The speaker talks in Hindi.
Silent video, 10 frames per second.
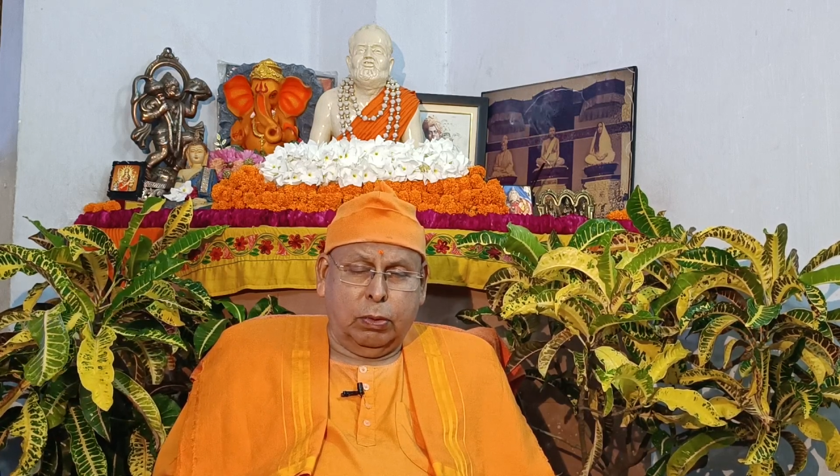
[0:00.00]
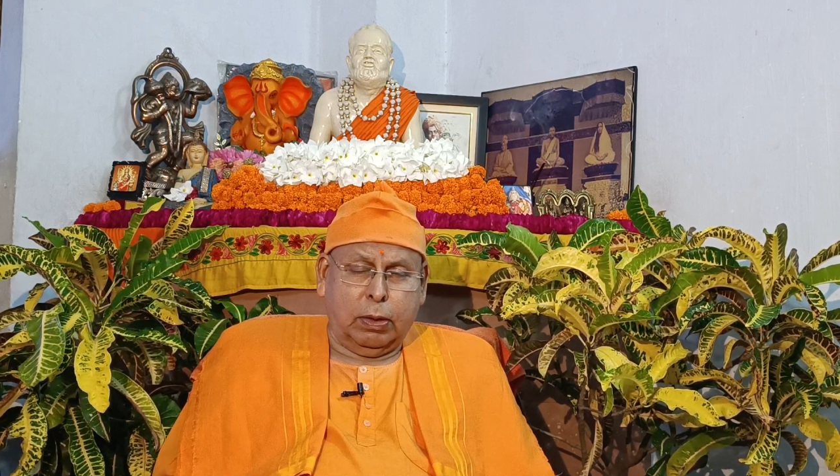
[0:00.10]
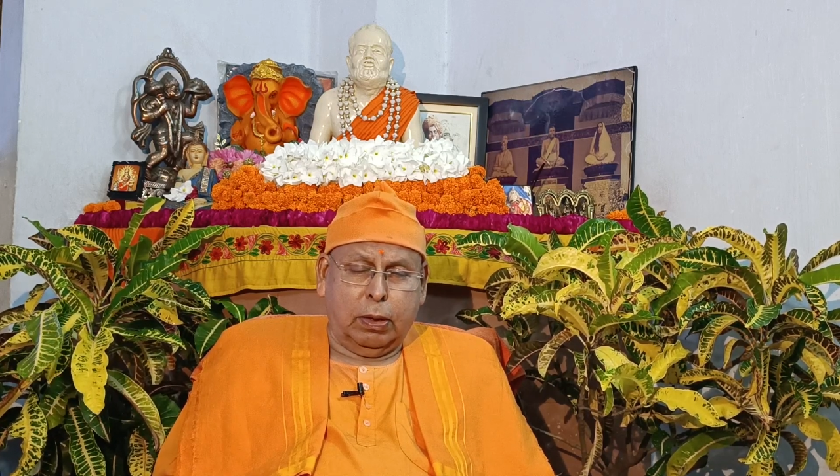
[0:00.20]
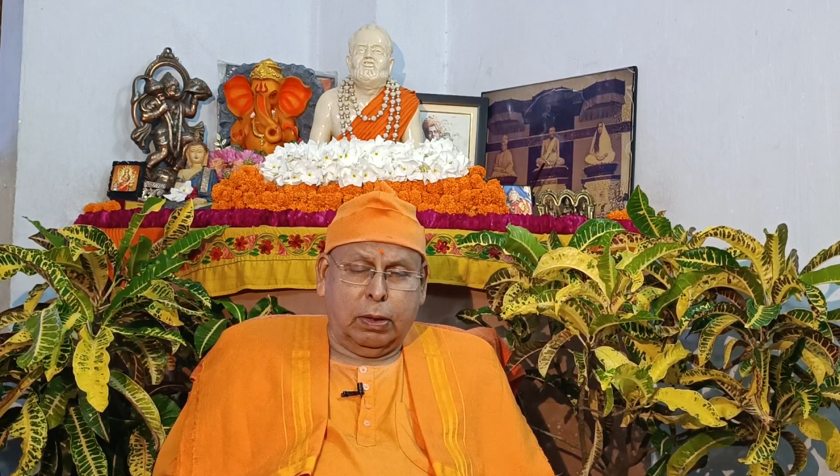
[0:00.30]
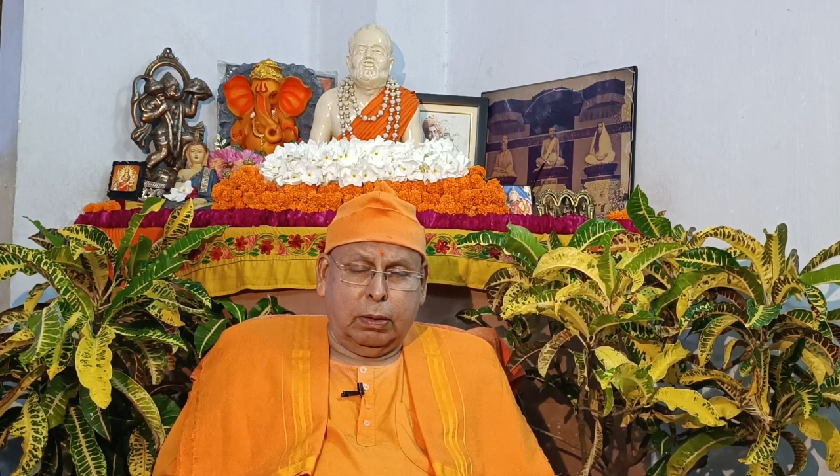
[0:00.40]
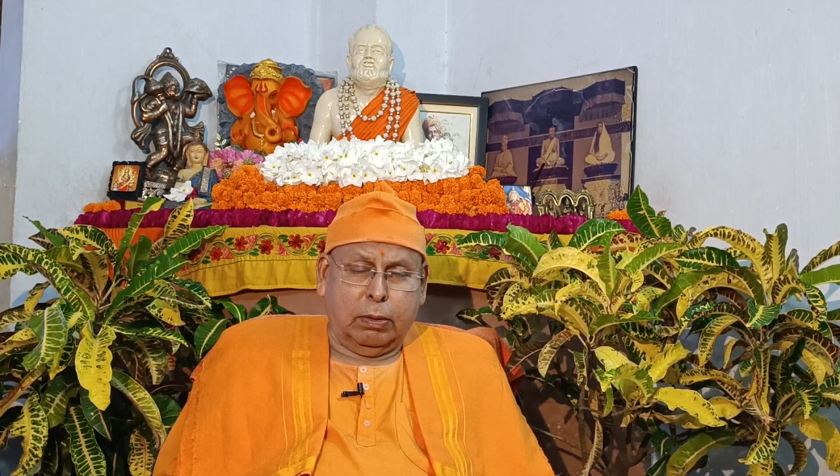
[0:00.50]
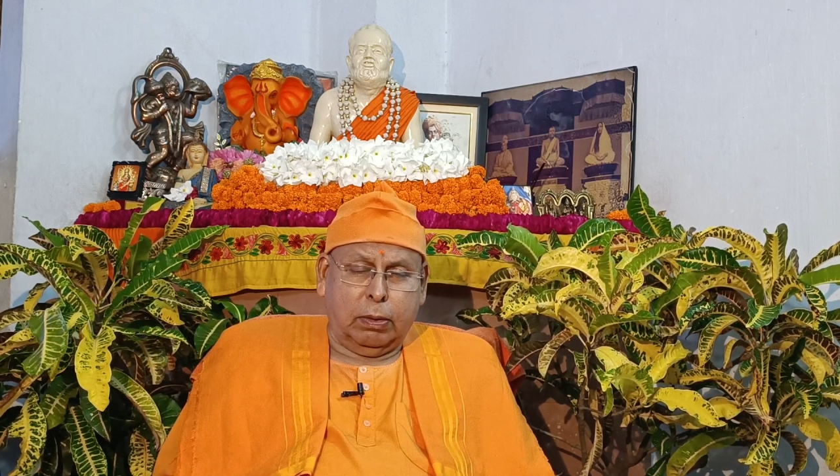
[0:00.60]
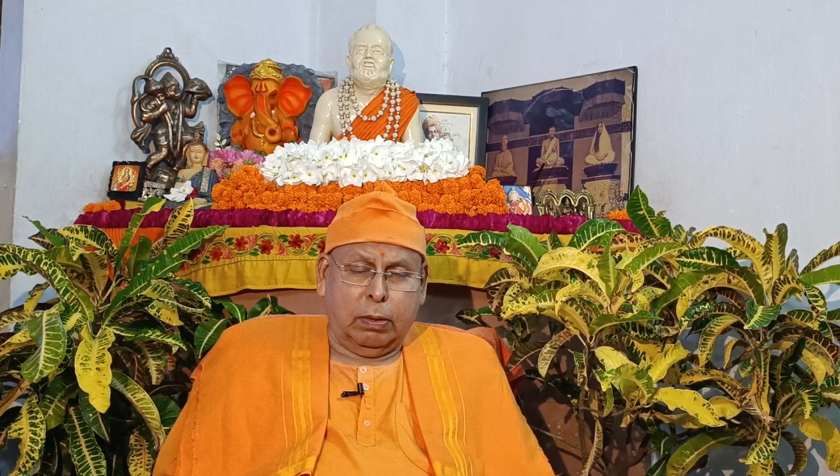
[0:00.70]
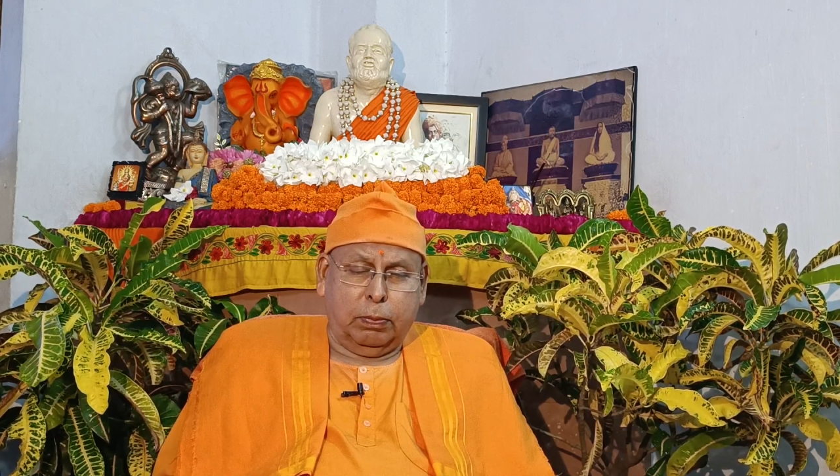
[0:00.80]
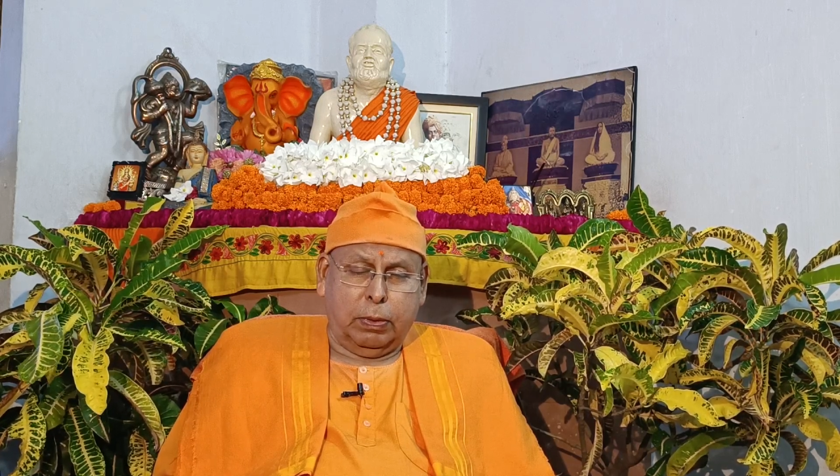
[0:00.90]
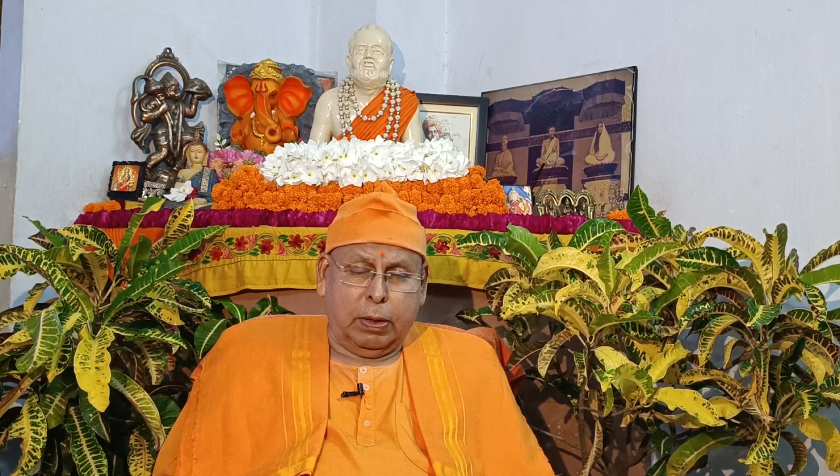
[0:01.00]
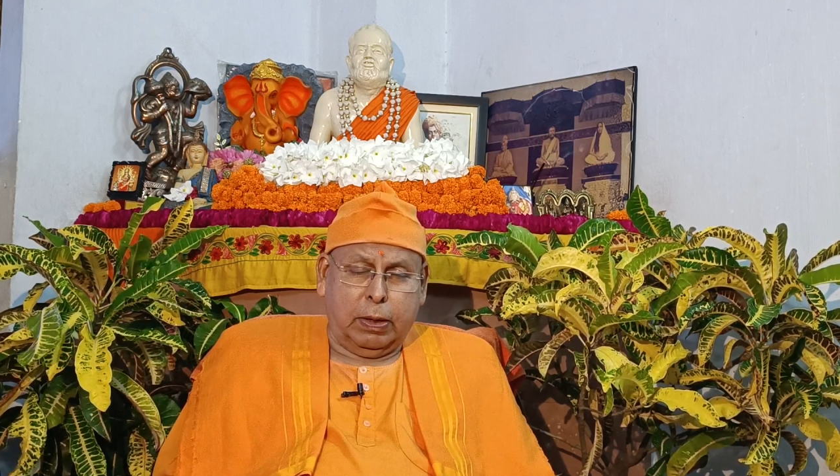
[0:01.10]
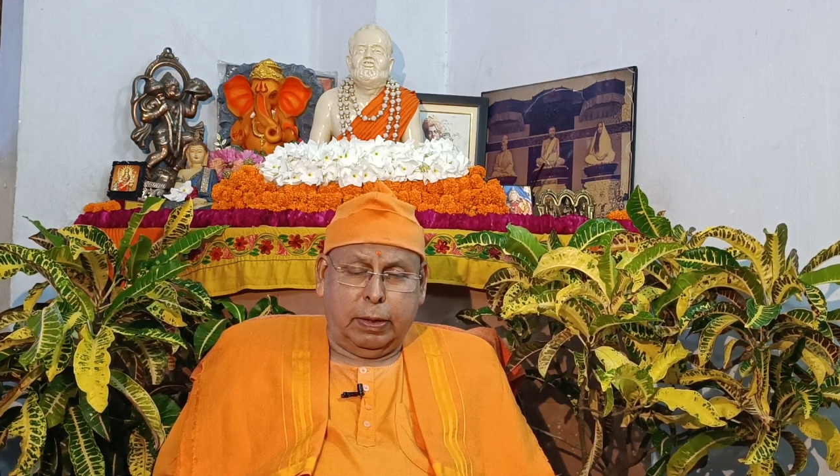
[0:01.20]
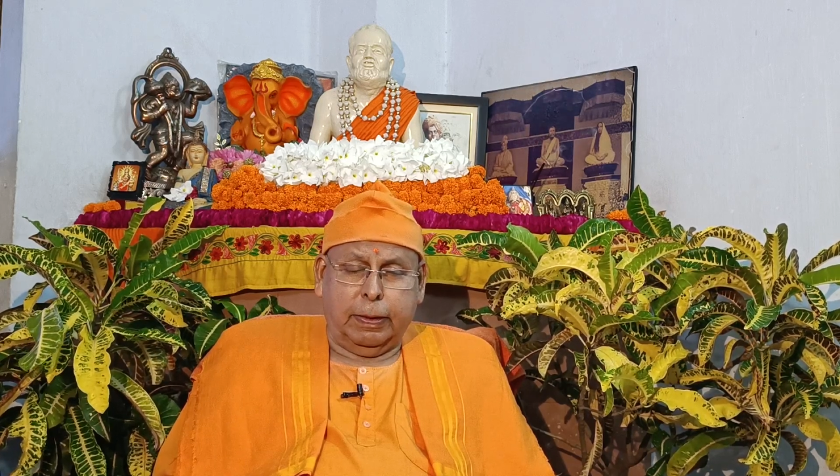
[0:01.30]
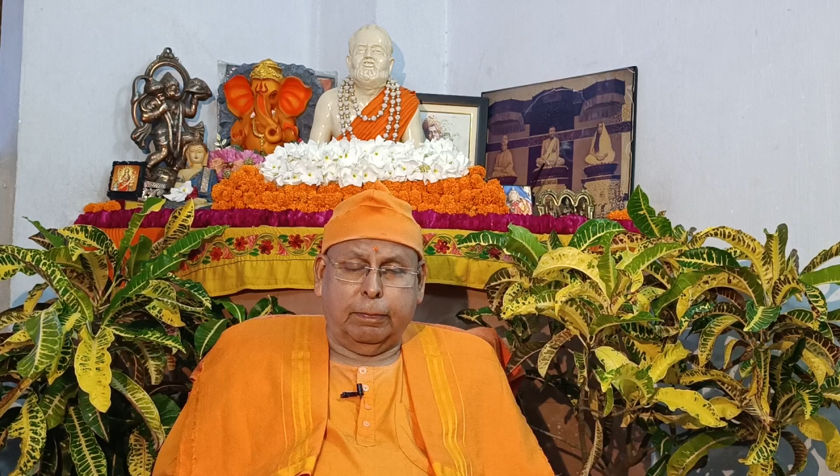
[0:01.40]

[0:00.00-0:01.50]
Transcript: का कल्पना है